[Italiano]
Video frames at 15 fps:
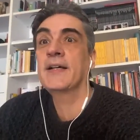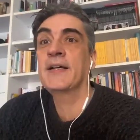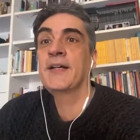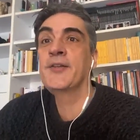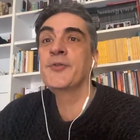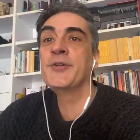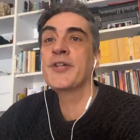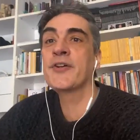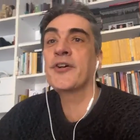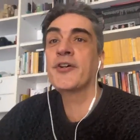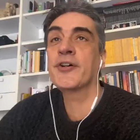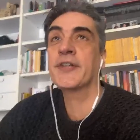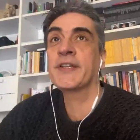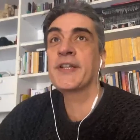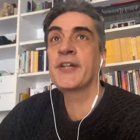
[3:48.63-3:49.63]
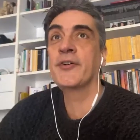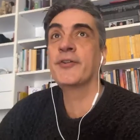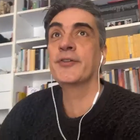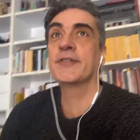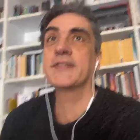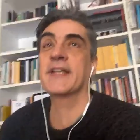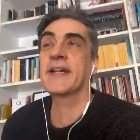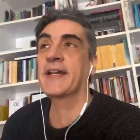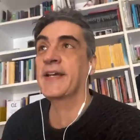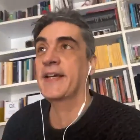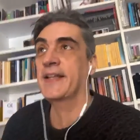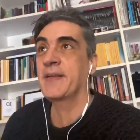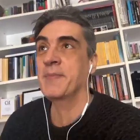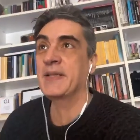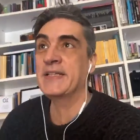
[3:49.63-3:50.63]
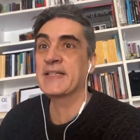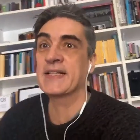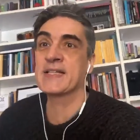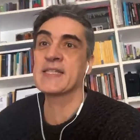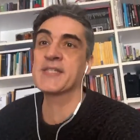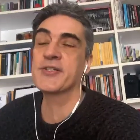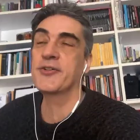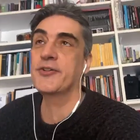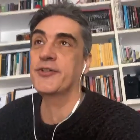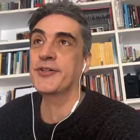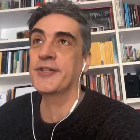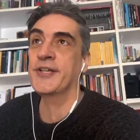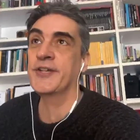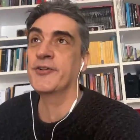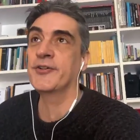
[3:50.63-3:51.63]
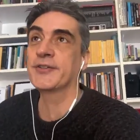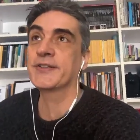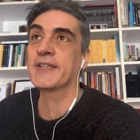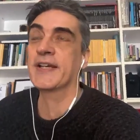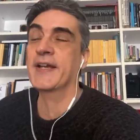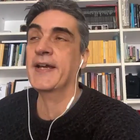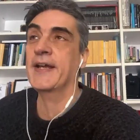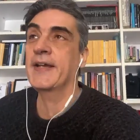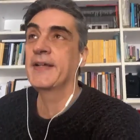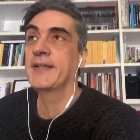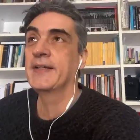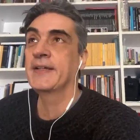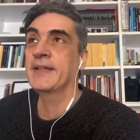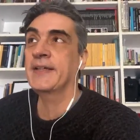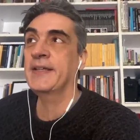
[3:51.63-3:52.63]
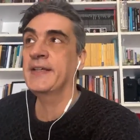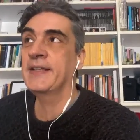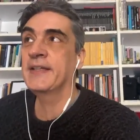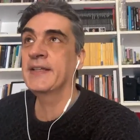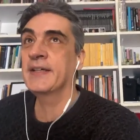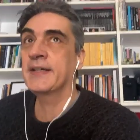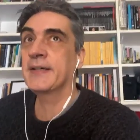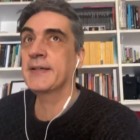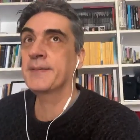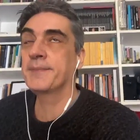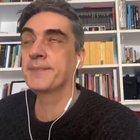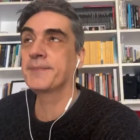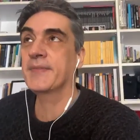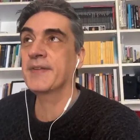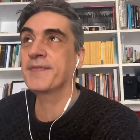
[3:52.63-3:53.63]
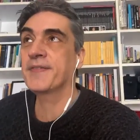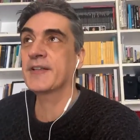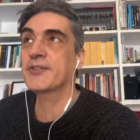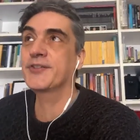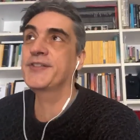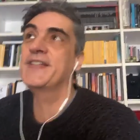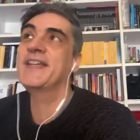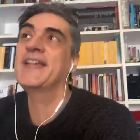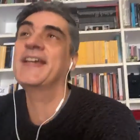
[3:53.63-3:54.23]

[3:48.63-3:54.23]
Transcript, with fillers: eh, gli unicorni, oltre le meditazioni, oltre il il fatto